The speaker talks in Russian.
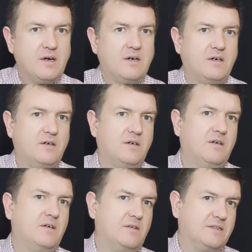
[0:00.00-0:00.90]

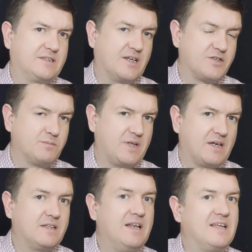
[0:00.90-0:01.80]
э, скажем
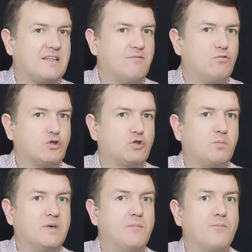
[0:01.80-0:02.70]
так, для того,
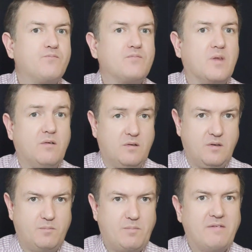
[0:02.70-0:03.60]
чтобы
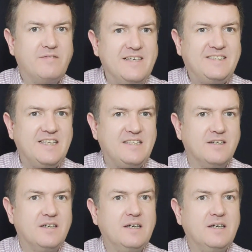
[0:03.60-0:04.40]
э, повысить